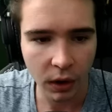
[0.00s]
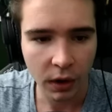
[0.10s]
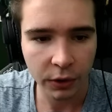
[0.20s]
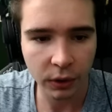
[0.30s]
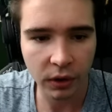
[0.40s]

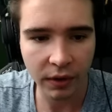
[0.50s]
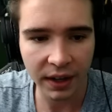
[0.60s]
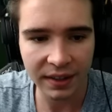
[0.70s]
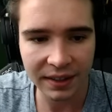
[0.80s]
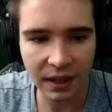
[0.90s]
Donc euh, voilà,
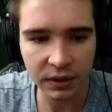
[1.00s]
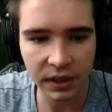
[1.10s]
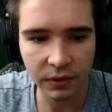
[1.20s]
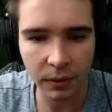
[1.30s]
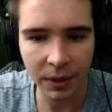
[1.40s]
c'est ça aussi,
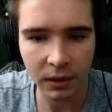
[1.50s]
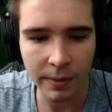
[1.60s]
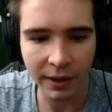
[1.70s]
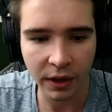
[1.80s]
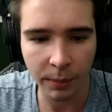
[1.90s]
ils veulent peut-être le
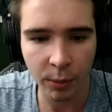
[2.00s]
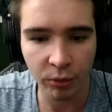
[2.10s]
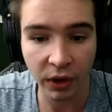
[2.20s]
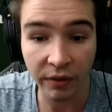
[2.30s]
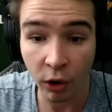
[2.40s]
mettre un peu
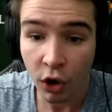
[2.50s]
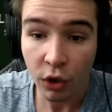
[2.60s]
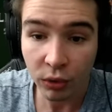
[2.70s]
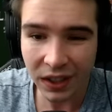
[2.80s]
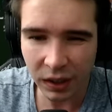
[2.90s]
plus en avant.
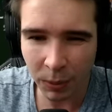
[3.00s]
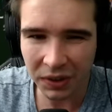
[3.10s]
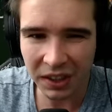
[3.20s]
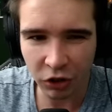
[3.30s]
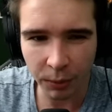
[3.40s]
Donc ça, c'est je pense
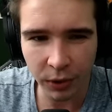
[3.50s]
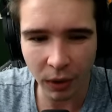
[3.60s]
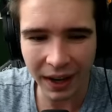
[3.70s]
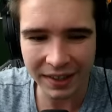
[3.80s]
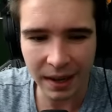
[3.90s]
tes champions
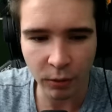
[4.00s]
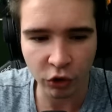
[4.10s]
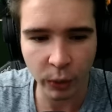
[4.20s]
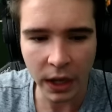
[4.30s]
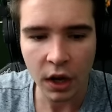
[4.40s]
récemment
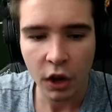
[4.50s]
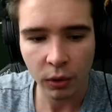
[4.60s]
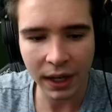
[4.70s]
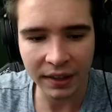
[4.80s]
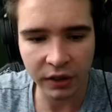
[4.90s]
joués.
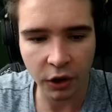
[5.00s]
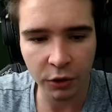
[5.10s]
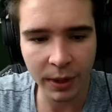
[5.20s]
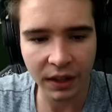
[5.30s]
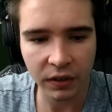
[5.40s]
Donc là, tes scores de
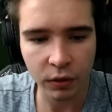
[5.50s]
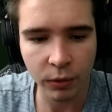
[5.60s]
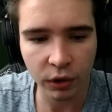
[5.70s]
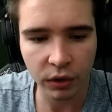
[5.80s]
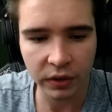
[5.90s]
maîtrise, donc moi
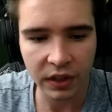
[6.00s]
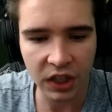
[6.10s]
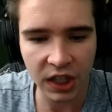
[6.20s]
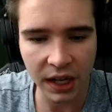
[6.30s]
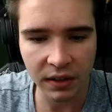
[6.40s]
en l'occurrence c'est
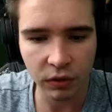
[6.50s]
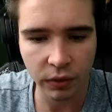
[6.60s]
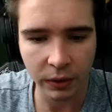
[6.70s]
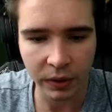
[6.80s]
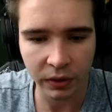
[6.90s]
Jace, tu
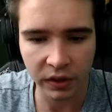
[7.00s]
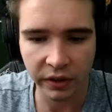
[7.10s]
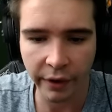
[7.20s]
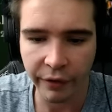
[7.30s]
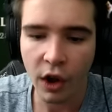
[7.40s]
vois
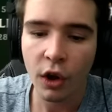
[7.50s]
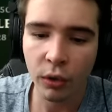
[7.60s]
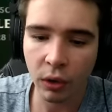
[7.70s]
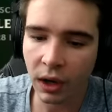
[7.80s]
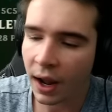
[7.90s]
319.
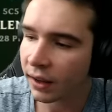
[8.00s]
Donc là,